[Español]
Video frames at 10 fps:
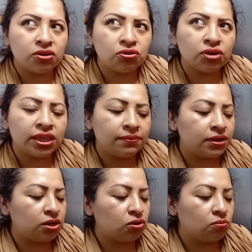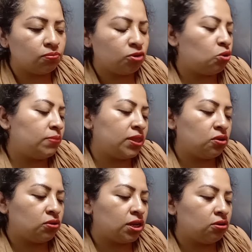Yo creo que debe de venir con, no
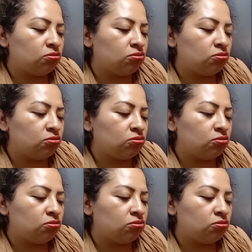medio kilo,